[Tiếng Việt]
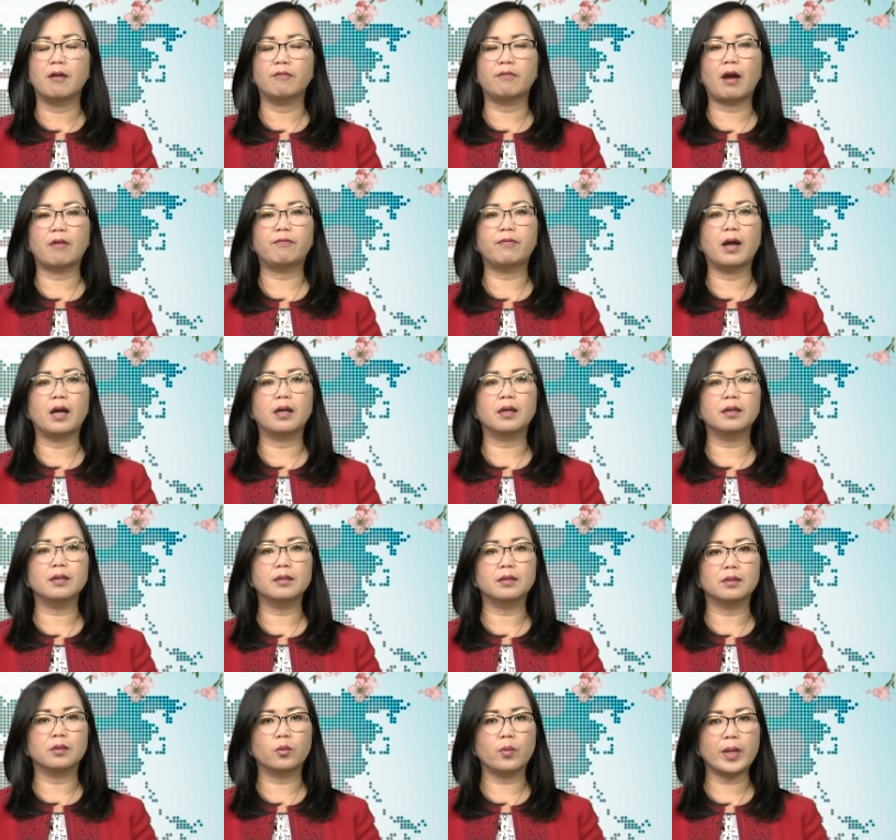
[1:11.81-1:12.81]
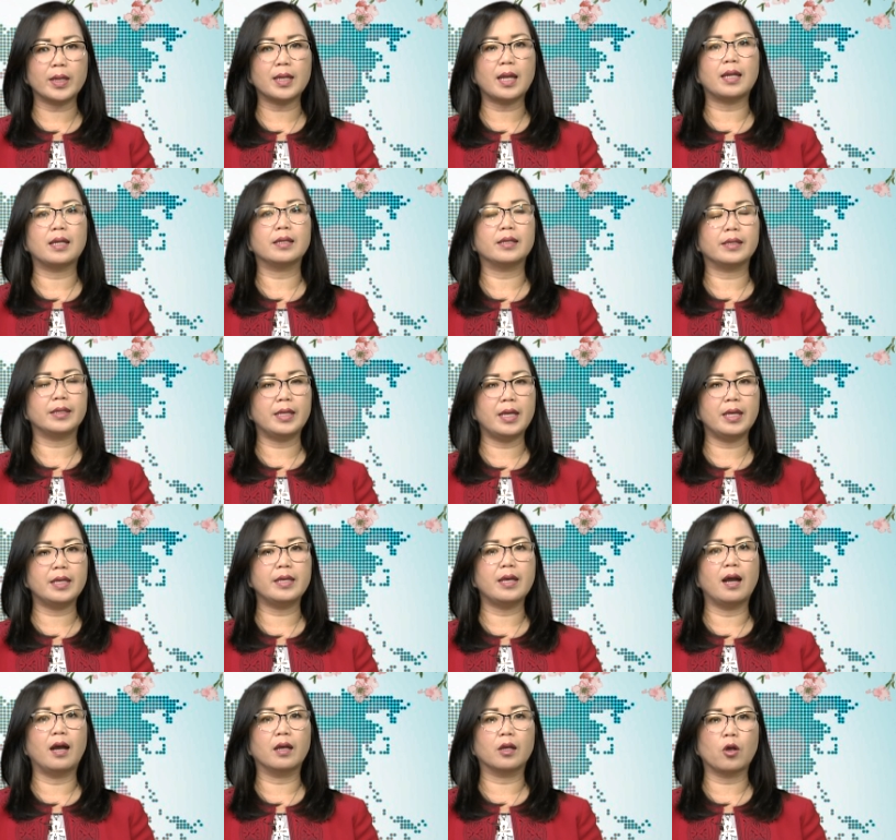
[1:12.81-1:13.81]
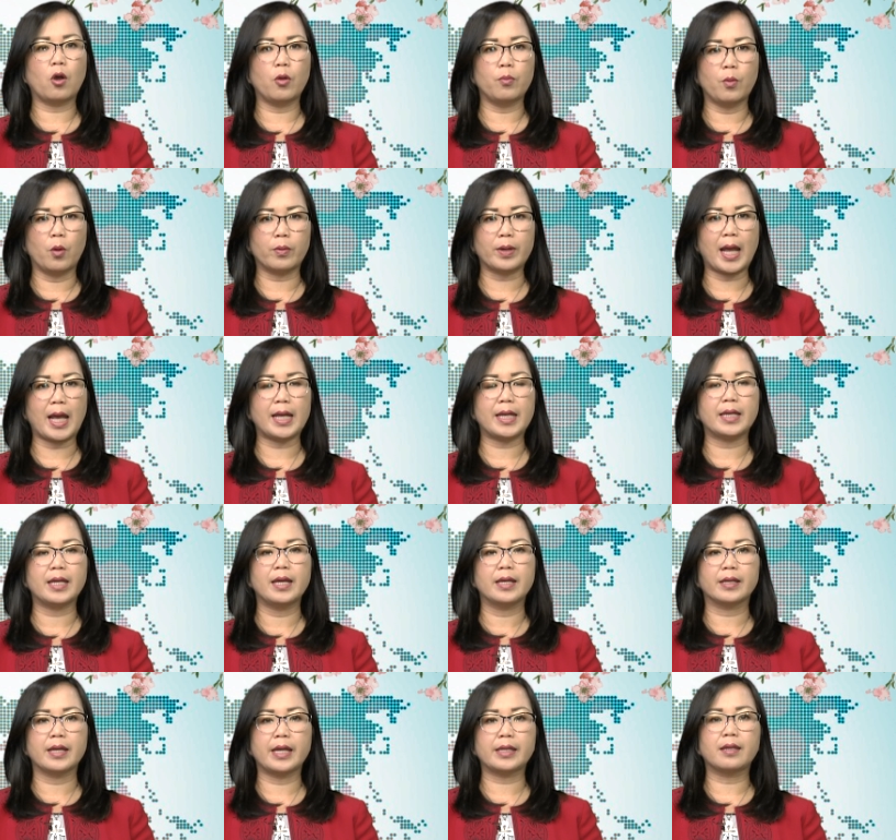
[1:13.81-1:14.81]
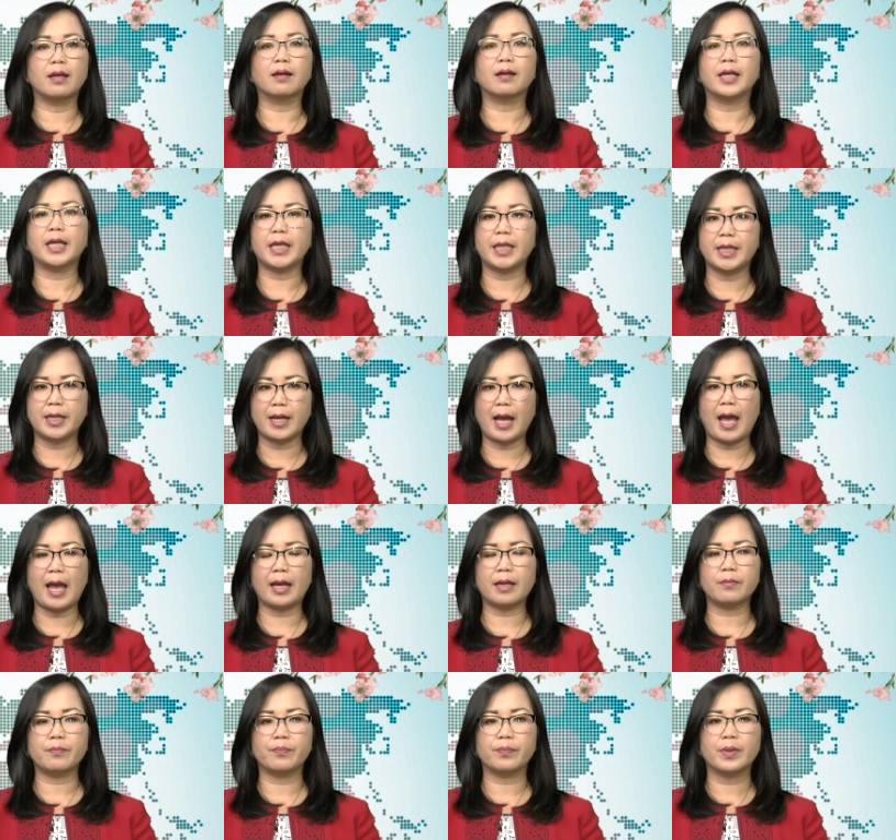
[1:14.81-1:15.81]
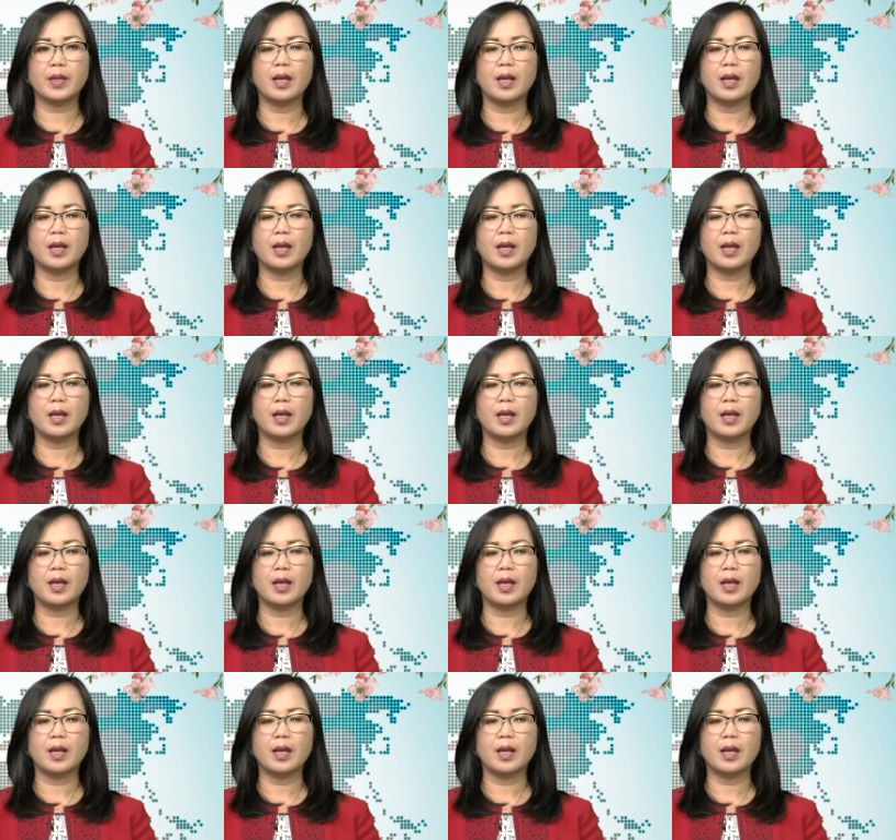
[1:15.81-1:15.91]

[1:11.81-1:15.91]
và vẫn quyết định di dời ngôi mộ này để thực hiện dự án